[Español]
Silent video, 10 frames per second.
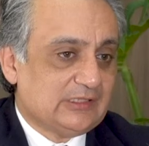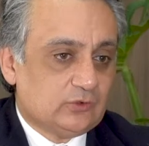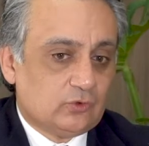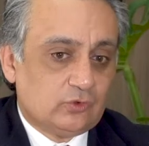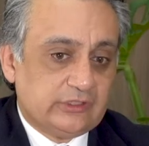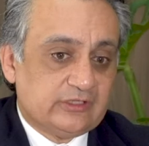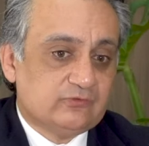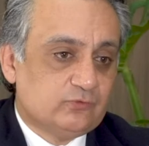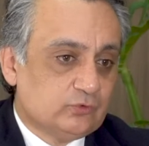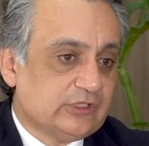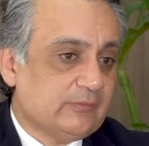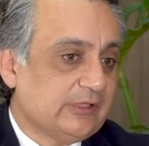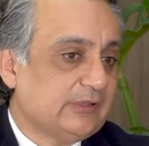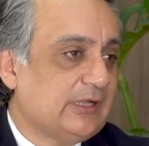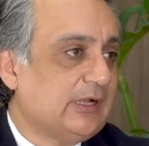tecnología es
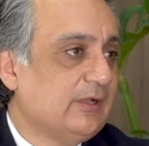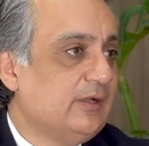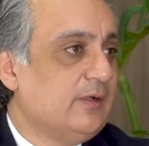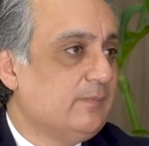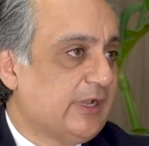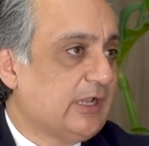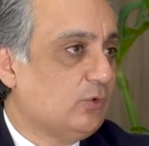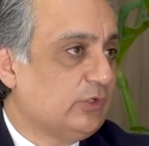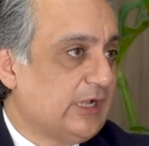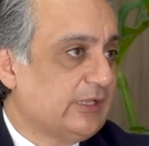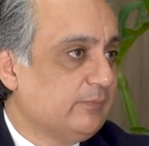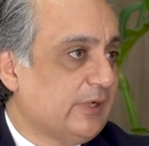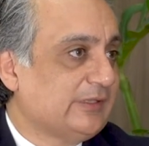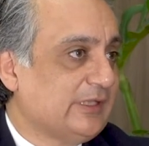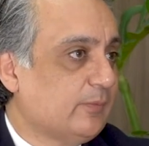fundamental para lograr
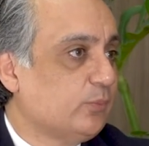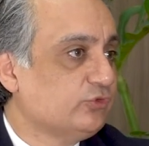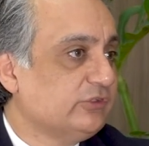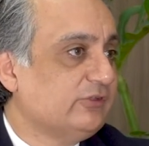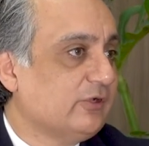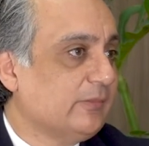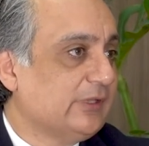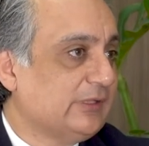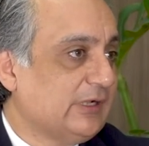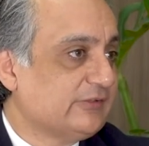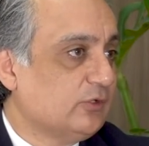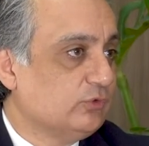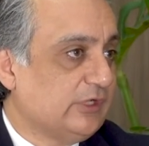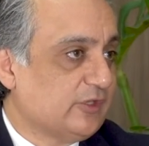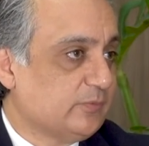impactar positivamente la salud de las